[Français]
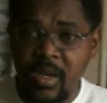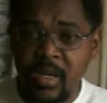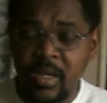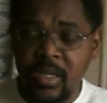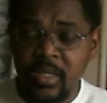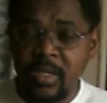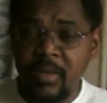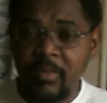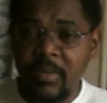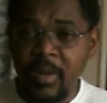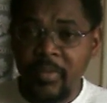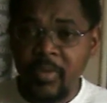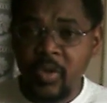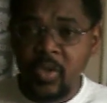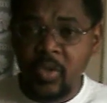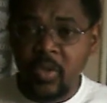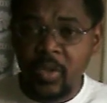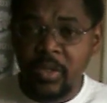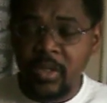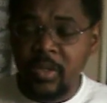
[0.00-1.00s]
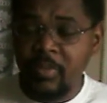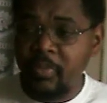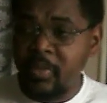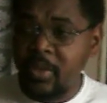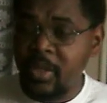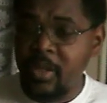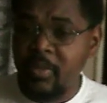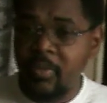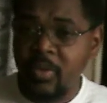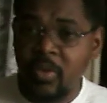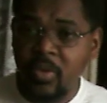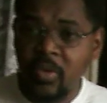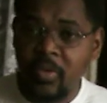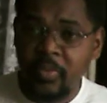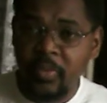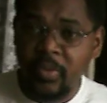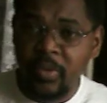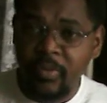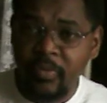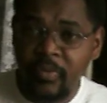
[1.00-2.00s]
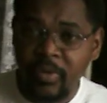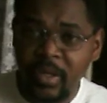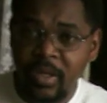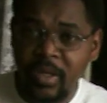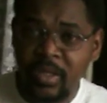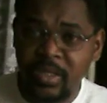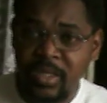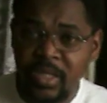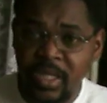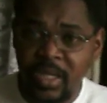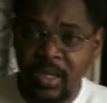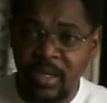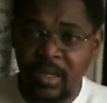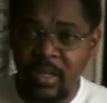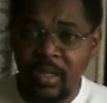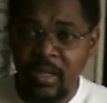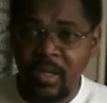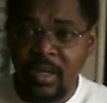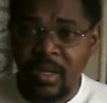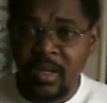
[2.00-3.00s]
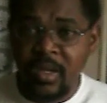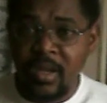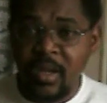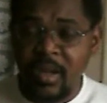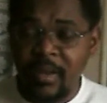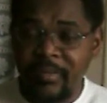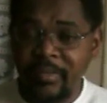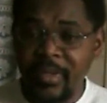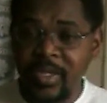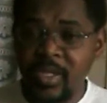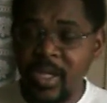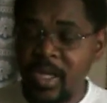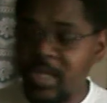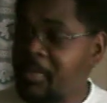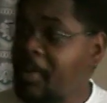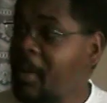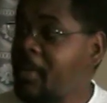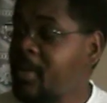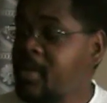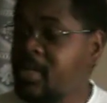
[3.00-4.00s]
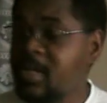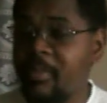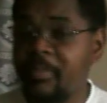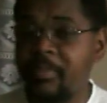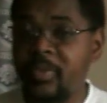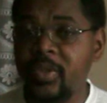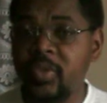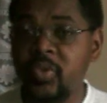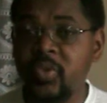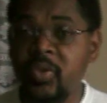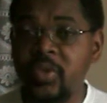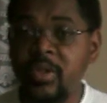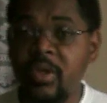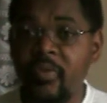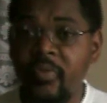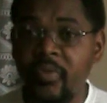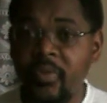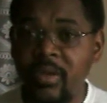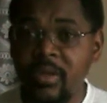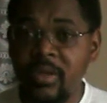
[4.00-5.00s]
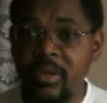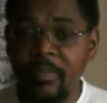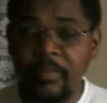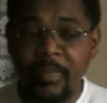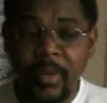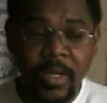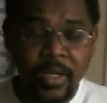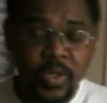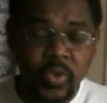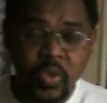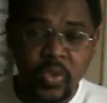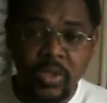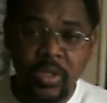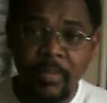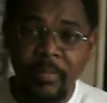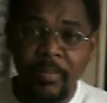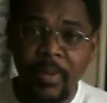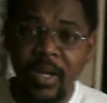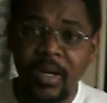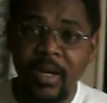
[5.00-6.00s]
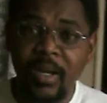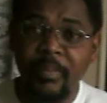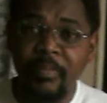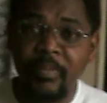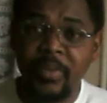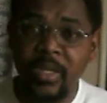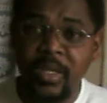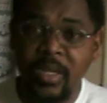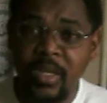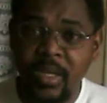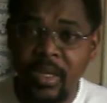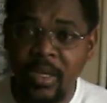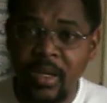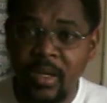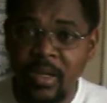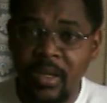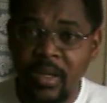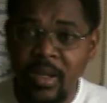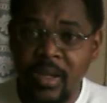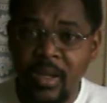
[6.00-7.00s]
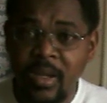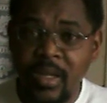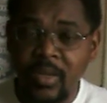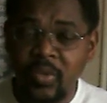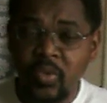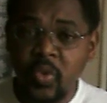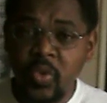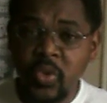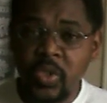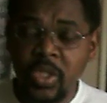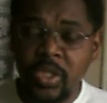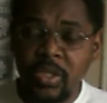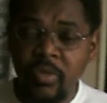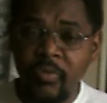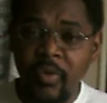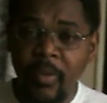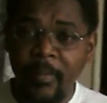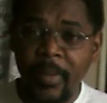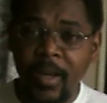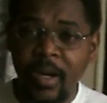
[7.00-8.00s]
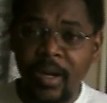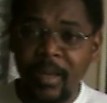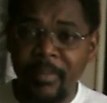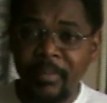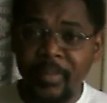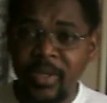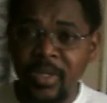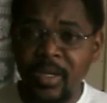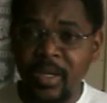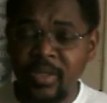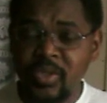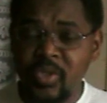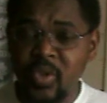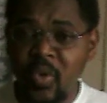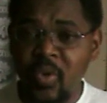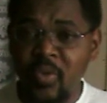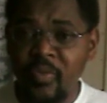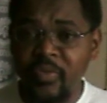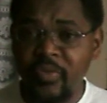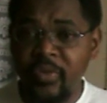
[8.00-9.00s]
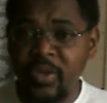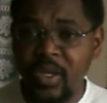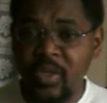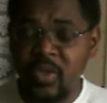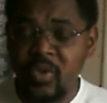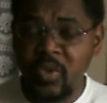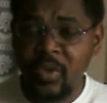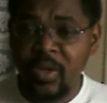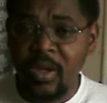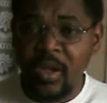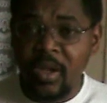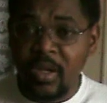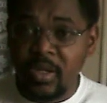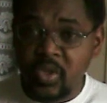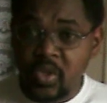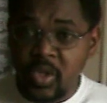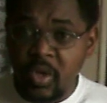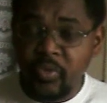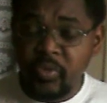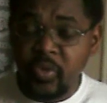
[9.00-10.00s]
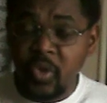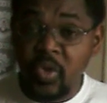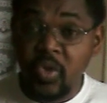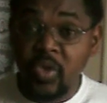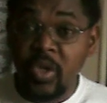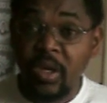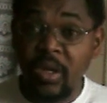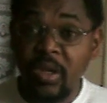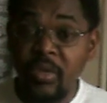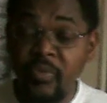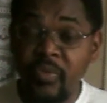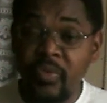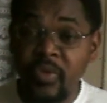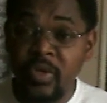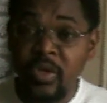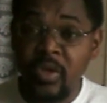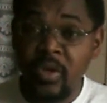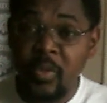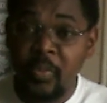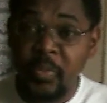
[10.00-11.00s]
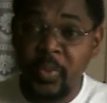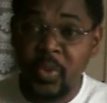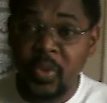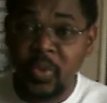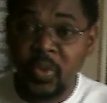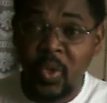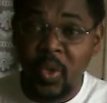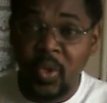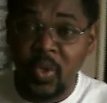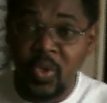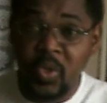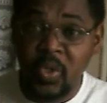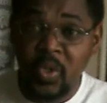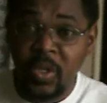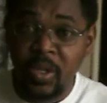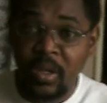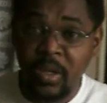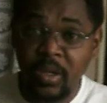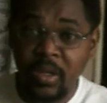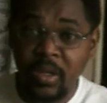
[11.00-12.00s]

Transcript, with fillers: C'est ma méthode de prier beaucoup pour les frères et sœurs. Parce qu'à ce moment, ils apportent tous ces fruits, c'est par les choses que par la prière. Tout ce que tu fais par la prière, tu confies à Dieu. Sauf ton cœur, il faut qu'il est pur ton cœur.